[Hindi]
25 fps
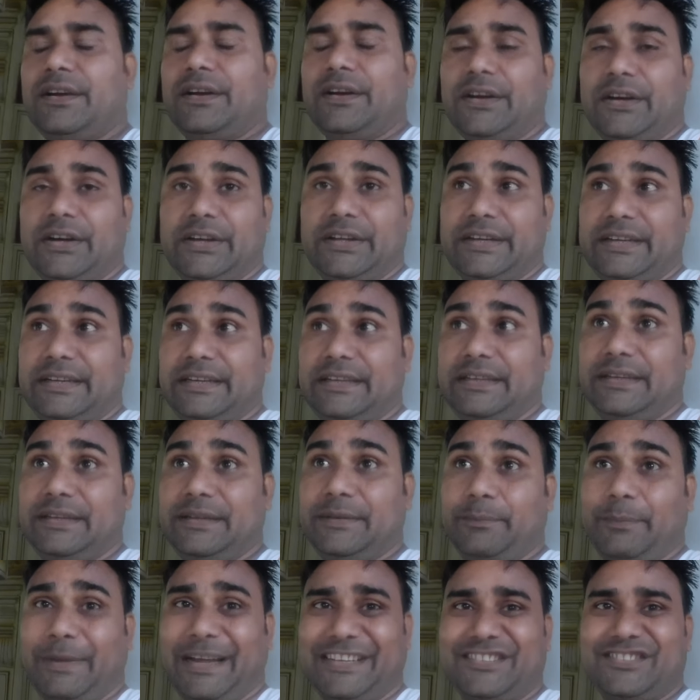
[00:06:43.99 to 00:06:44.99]
और
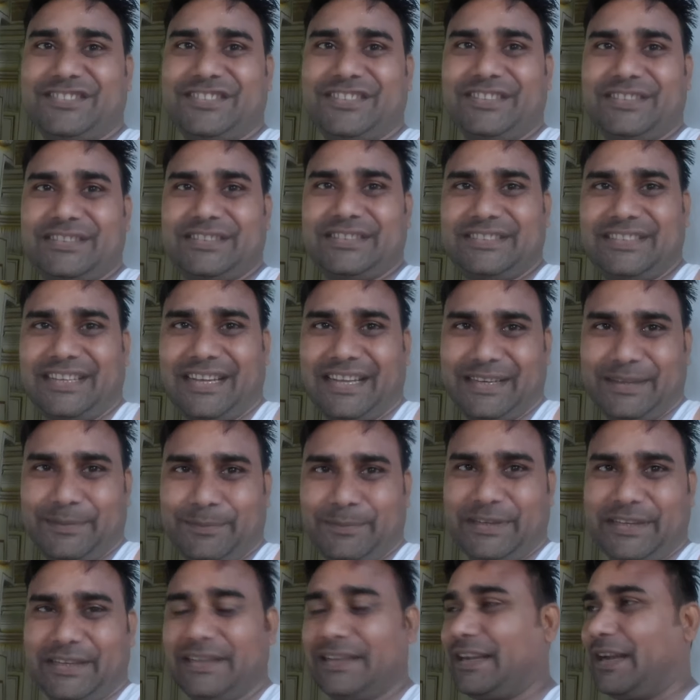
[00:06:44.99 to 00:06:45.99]
बाईस तीर्थ जाने
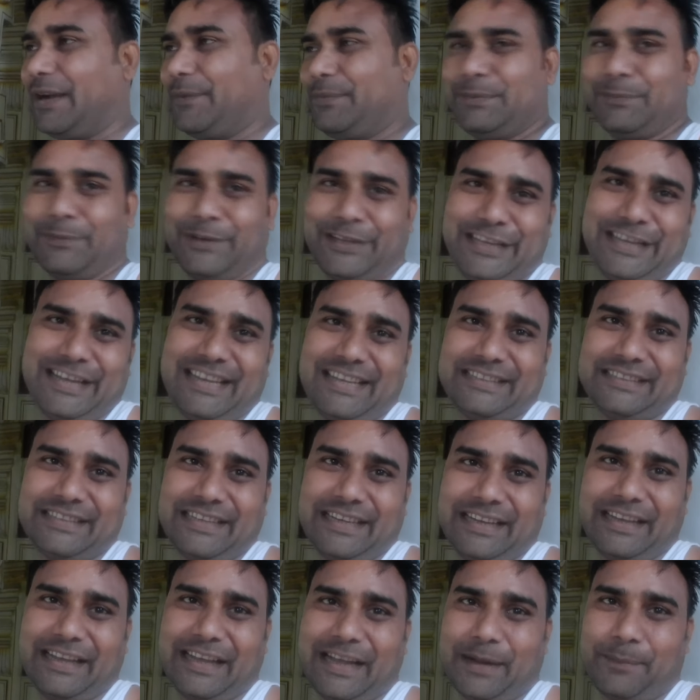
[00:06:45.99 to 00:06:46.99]
में काफ़ी मज़ा
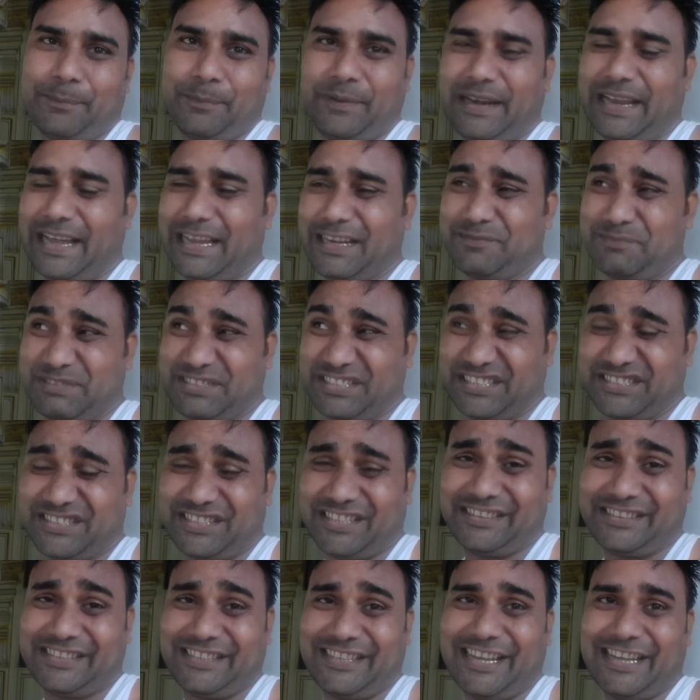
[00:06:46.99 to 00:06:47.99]
आता है आप लाइन में से
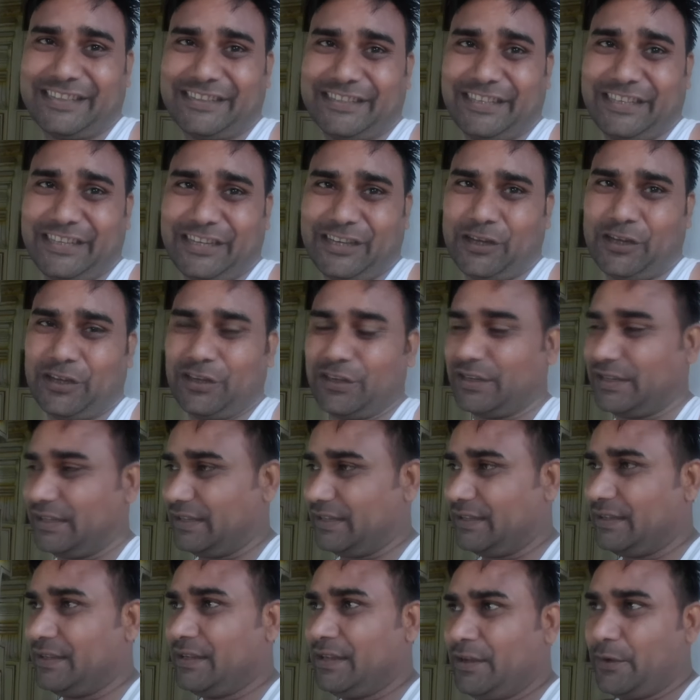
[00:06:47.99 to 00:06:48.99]
चलते जाते हैं और
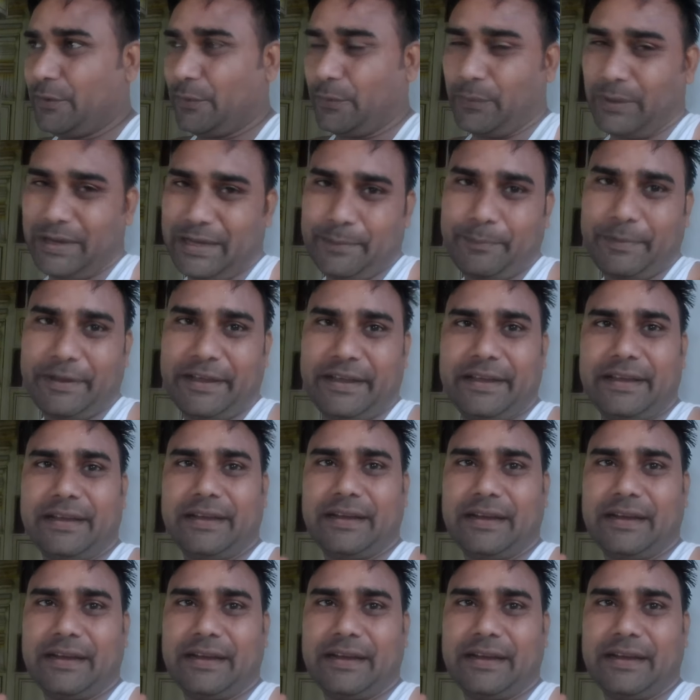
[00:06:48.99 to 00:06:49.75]
वहीं पे